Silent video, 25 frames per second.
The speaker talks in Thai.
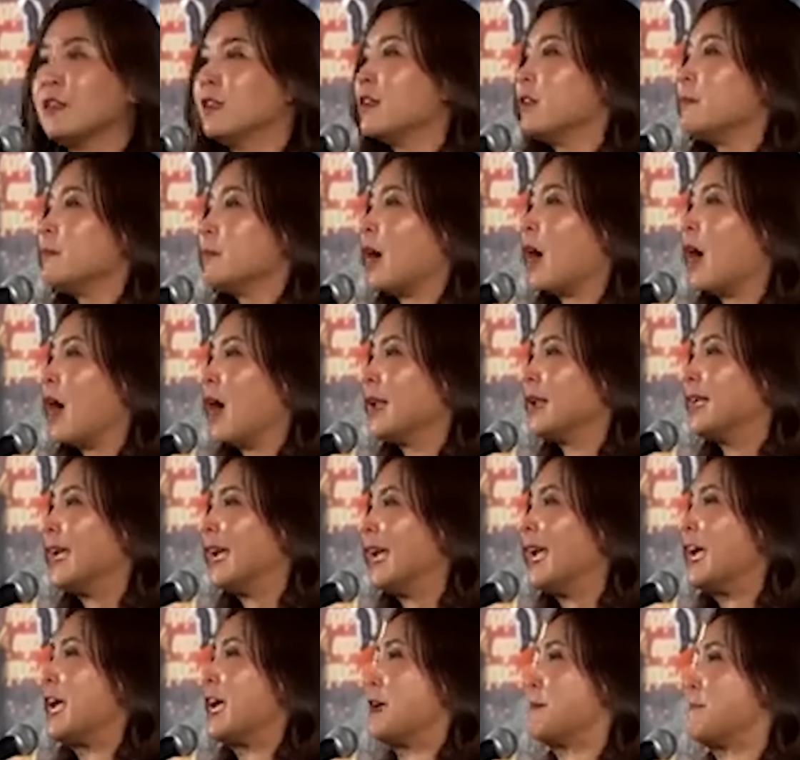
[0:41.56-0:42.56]
เพราะ
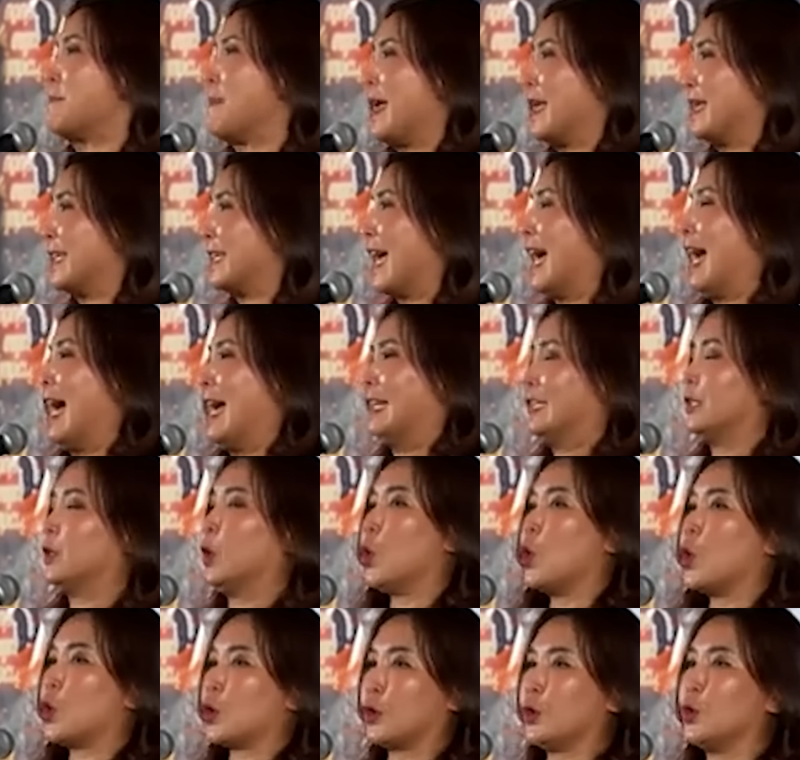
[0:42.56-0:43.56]
นี่เป็นการถู
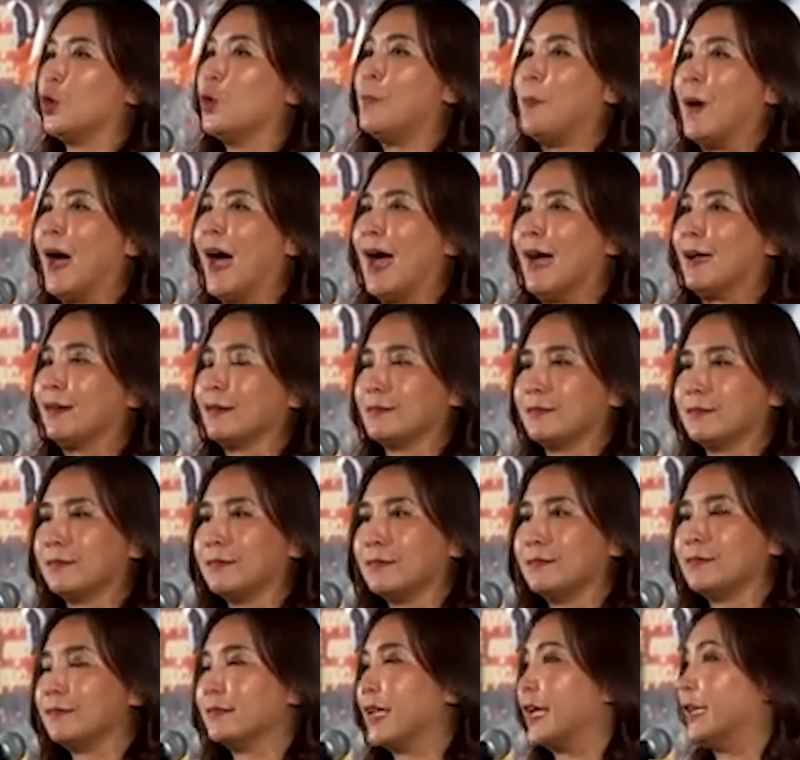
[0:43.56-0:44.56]
กยุบพัก
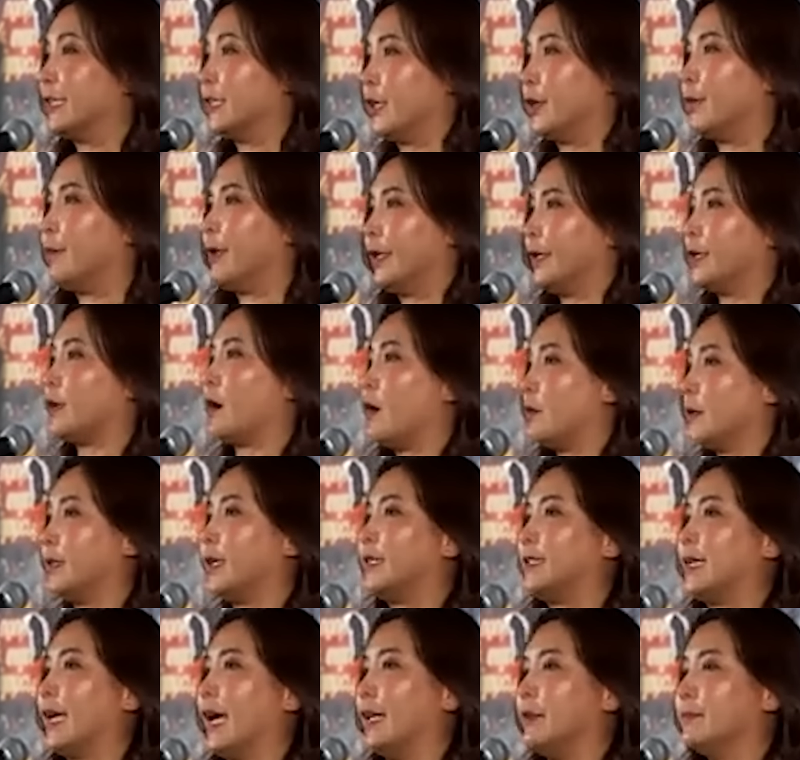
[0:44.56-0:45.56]
ในชีวิตของดิ
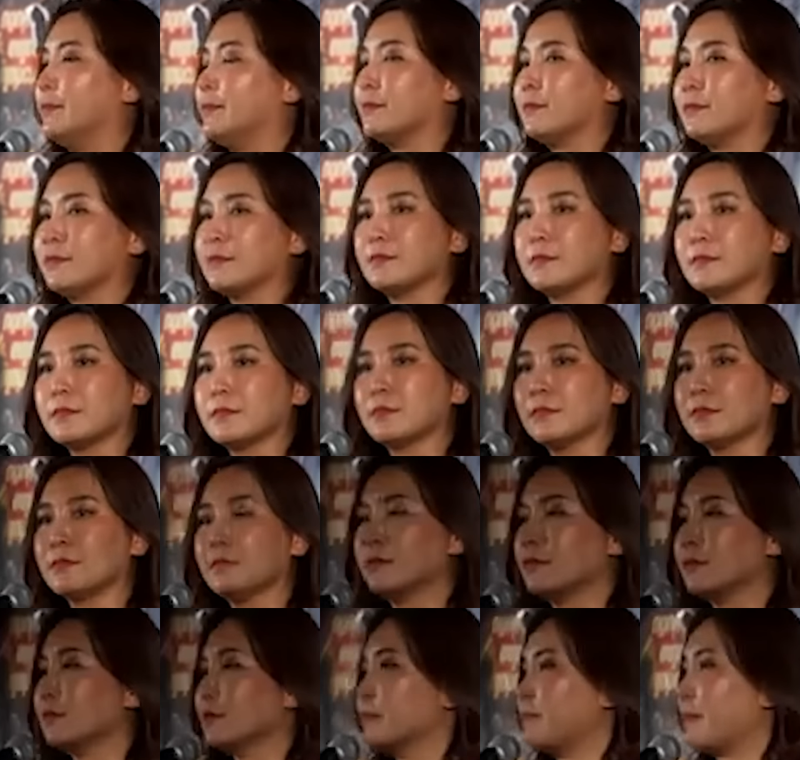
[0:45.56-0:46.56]
ฉัน
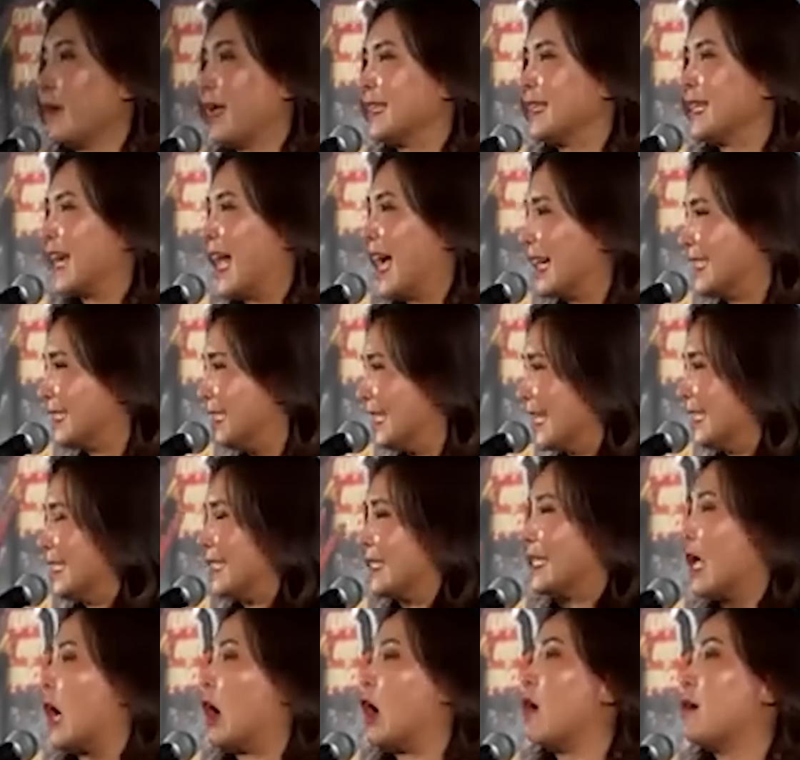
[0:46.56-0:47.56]
เป็นครั้งที่ส
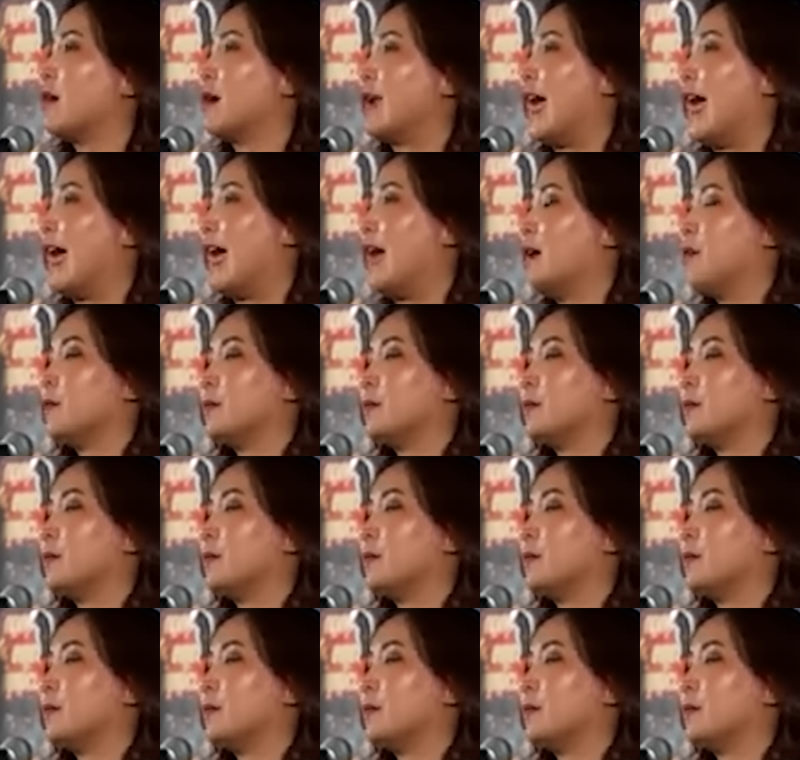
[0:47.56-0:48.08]
องแล้ว